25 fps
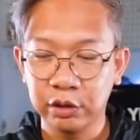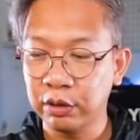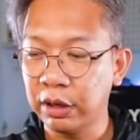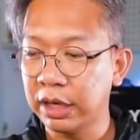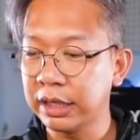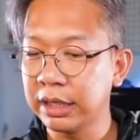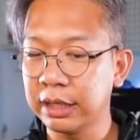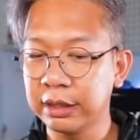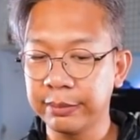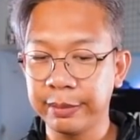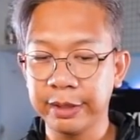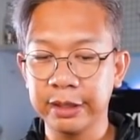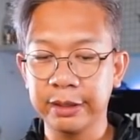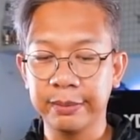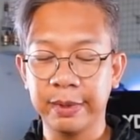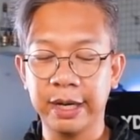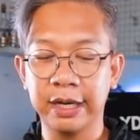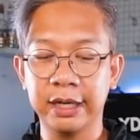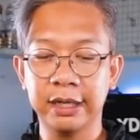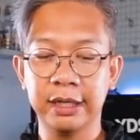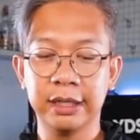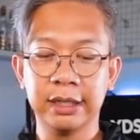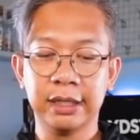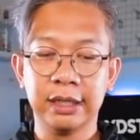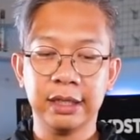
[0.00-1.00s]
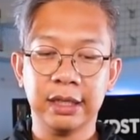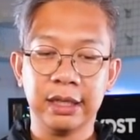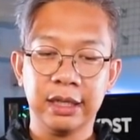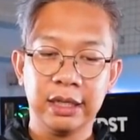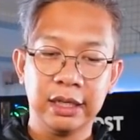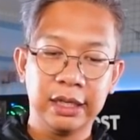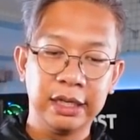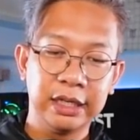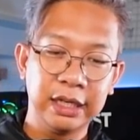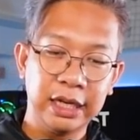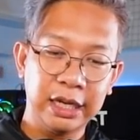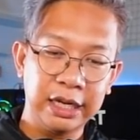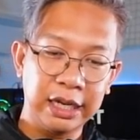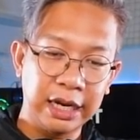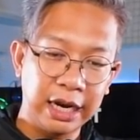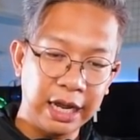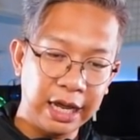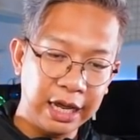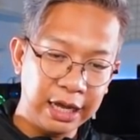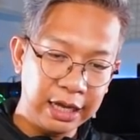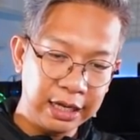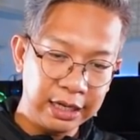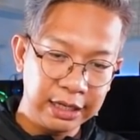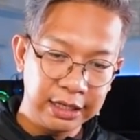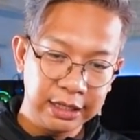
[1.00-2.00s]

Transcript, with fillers: itu aja teman-teman ini adalah